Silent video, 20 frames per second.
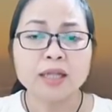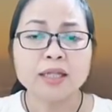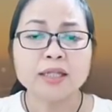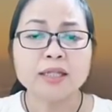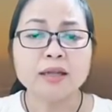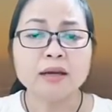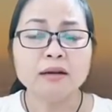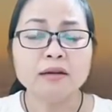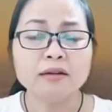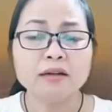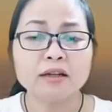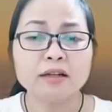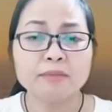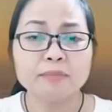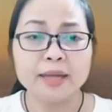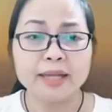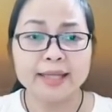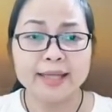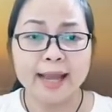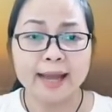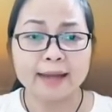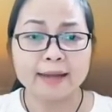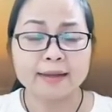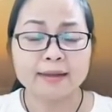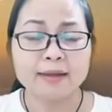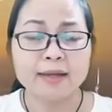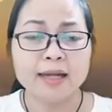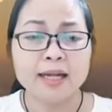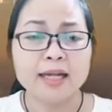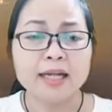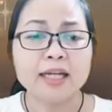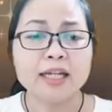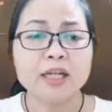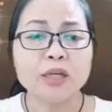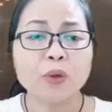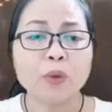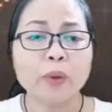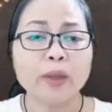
nhớ lời mẹ dặn, liền